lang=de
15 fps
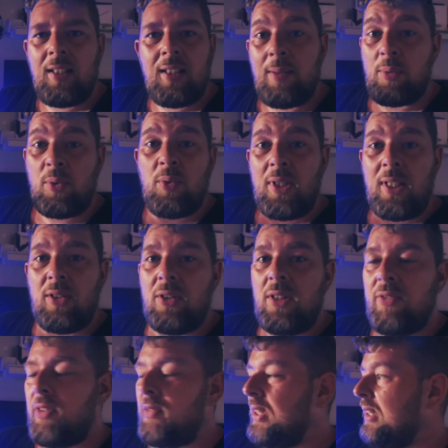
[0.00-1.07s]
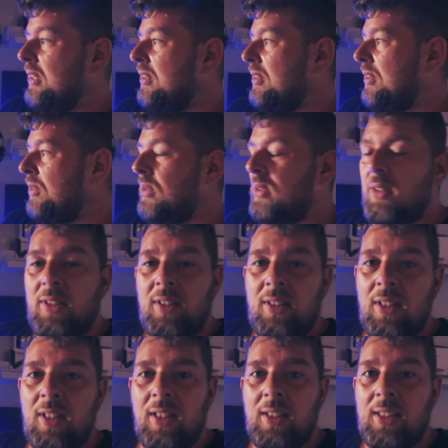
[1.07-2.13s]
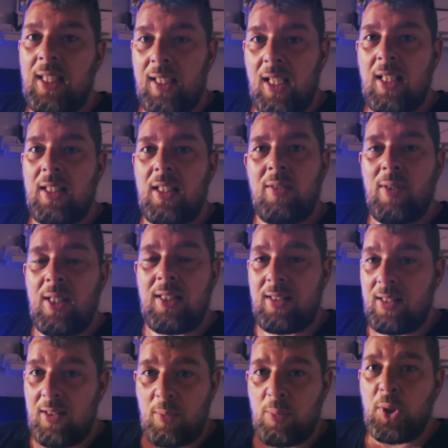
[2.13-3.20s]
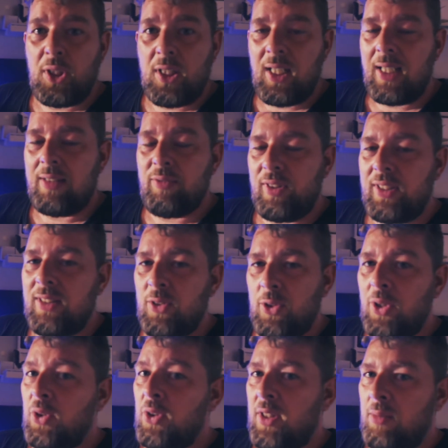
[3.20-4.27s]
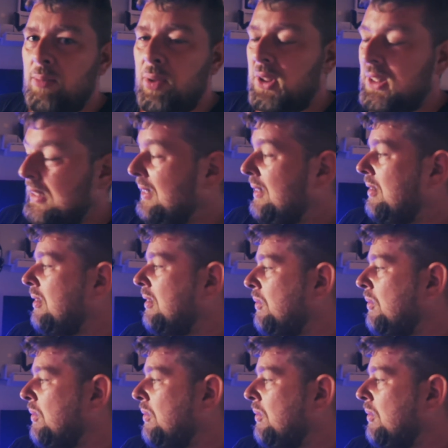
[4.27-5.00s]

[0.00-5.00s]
Ich habe so ein Ding noch nie verwendet und äh, ja klar, ich weiß, dass die Mücke da reinfliegen soll und dann brutzeln.